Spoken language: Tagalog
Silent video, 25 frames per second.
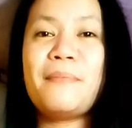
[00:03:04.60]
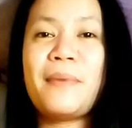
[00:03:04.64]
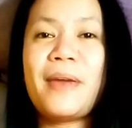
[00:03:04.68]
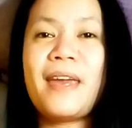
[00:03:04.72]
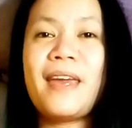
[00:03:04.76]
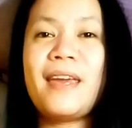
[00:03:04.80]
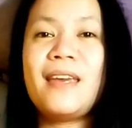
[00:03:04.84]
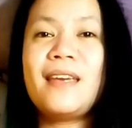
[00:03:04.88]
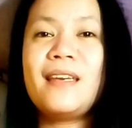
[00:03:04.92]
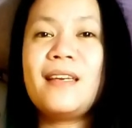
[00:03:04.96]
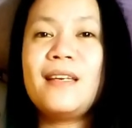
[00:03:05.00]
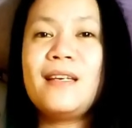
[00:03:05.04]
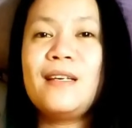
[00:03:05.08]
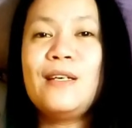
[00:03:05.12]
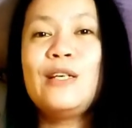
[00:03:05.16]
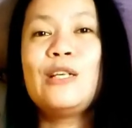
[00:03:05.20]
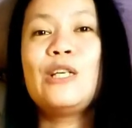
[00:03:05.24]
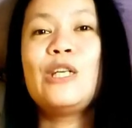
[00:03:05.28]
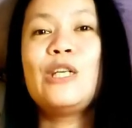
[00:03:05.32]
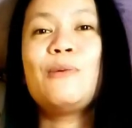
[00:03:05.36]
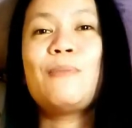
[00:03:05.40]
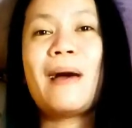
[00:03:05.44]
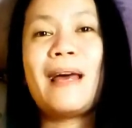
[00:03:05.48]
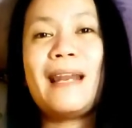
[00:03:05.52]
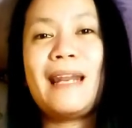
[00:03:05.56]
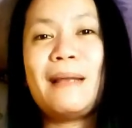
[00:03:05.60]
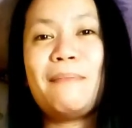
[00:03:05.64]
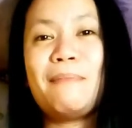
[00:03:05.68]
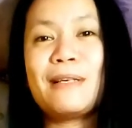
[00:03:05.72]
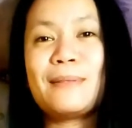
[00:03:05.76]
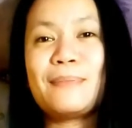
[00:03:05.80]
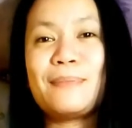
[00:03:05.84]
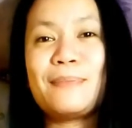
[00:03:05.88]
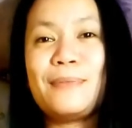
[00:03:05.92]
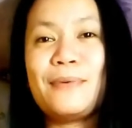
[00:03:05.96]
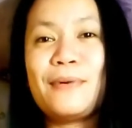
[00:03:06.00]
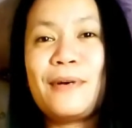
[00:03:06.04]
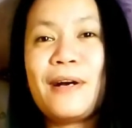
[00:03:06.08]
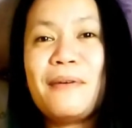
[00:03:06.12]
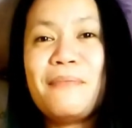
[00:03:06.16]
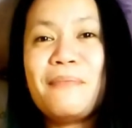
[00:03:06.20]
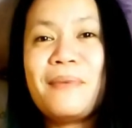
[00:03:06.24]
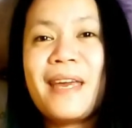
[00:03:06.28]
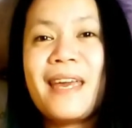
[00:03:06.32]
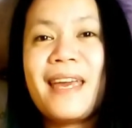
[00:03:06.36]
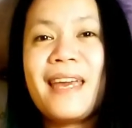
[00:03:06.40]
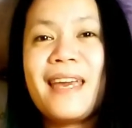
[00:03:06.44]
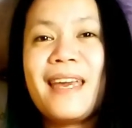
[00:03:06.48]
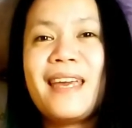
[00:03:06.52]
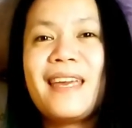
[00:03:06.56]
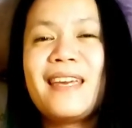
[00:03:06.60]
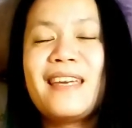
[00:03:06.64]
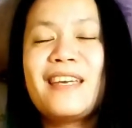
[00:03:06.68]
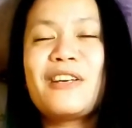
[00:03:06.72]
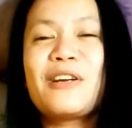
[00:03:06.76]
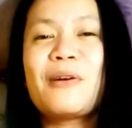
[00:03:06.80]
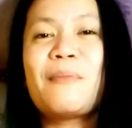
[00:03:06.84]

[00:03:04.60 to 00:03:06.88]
kami, lumalabas po kami,